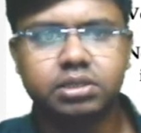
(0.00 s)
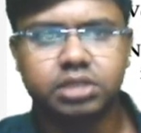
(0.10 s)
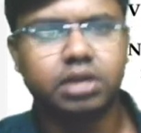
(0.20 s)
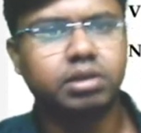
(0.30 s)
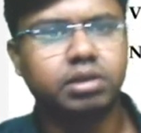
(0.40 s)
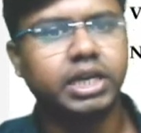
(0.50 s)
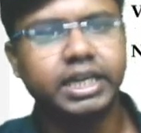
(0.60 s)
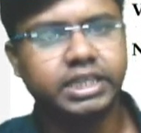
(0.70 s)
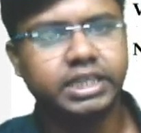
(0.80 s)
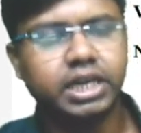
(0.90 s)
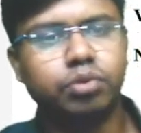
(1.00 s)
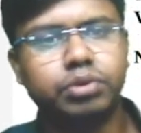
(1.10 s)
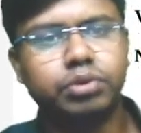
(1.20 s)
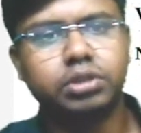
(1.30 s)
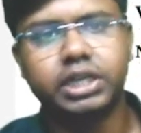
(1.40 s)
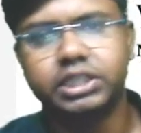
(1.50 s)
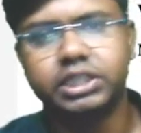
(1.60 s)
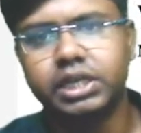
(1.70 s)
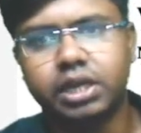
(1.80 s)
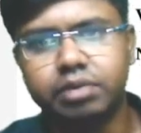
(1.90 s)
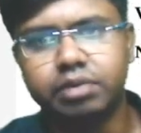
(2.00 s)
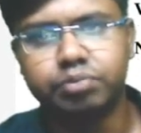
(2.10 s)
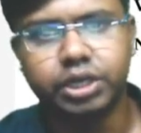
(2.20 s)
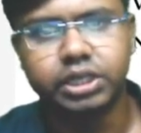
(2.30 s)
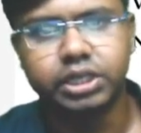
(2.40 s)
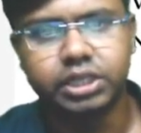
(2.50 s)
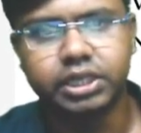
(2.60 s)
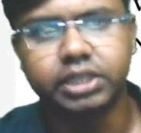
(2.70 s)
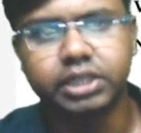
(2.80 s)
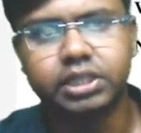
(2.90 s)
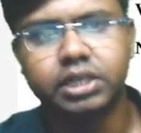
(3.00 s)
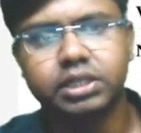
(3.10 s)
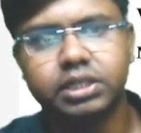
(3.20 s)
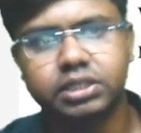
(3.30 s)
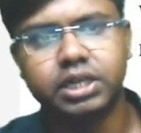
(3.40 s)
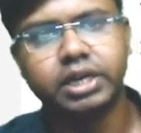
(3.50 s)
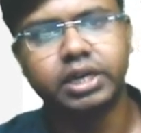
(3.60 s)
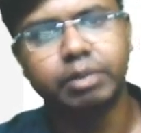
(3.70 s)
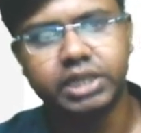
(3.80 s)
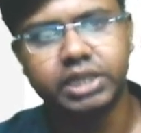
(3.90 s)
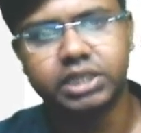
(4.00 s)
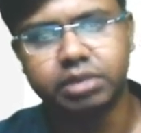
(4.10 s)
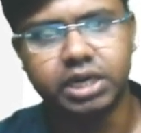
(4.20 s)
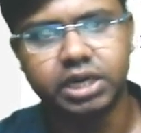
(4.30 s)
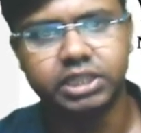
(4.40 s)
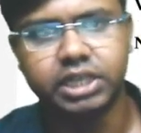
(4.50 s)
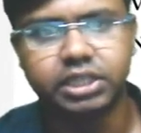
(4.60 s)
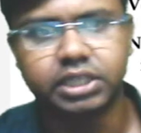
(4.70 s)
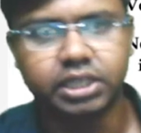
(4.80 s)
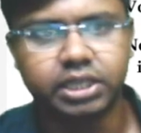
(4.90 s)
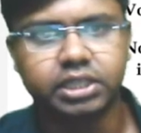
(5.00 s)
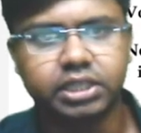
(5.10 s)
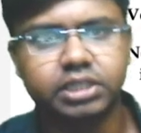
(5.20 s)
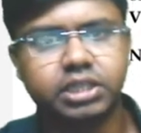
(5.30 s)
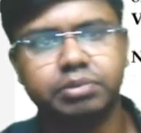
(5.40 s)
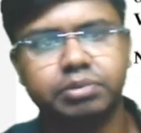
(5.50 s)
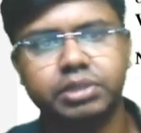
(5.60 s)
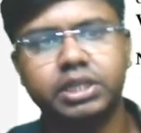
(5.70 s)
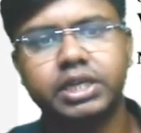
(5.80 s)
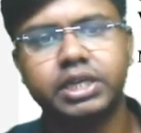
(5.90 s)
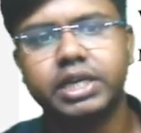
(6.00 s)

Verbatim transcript: যারা হিল রিজিয়ানে হবে অর্থাৎ দার্জিলিং কালিম্পংয়ে তাদের ক্ষেত্রে যারা নেপালি জানে বাংলা জানে না তাদের ক্ষেত্রে সার্টিফিকেট